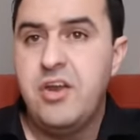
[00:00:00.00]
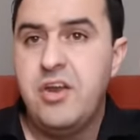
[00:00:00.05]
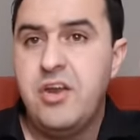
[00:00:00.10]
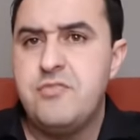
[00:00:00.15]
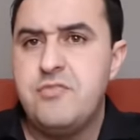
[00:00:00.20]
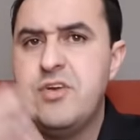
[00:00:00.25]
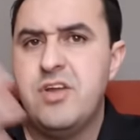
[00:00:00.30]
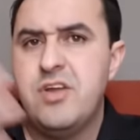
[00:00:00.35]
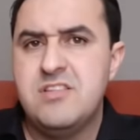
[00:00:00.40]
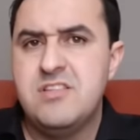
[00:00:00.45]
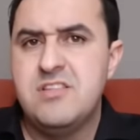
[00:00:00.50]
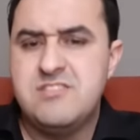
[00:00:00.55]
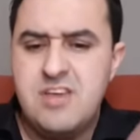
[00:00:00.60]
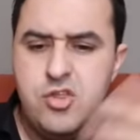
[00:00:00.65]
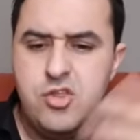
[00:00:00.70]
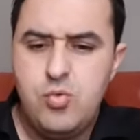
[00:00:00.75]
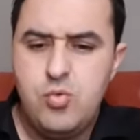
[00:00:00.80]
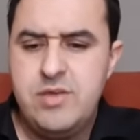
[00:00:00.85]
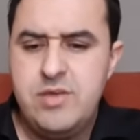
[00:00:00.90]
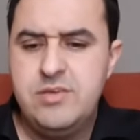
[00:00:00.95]
فرنسا
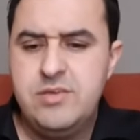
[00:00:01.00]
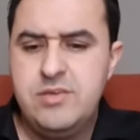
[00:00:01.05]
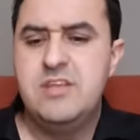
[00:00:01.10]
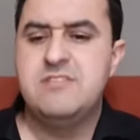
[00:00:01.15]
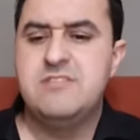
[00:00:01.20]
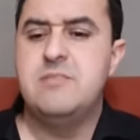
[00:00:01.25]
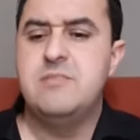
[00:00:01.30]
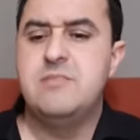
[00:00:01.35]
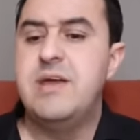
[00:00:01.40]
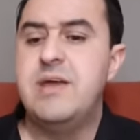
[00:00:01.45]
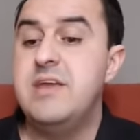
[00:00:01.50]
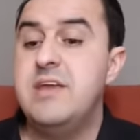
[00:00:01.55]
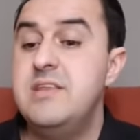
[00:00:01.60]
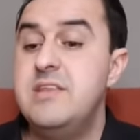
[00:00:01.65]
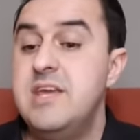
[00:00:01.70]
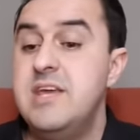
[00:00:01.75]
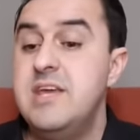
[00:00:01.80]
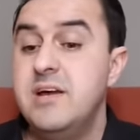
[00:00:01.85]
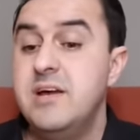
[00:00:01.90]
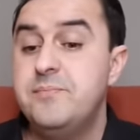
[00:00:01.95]
دو انجليز
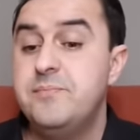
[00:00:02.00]
المناينية